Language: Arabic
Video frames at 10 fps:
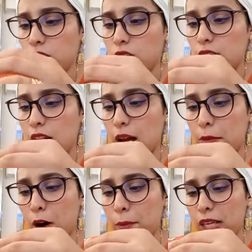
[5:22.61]
صراحه ما
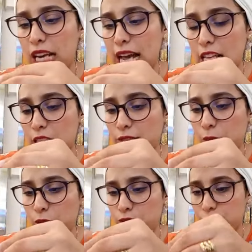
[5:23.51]
عمري لاحظت فيه واش فيه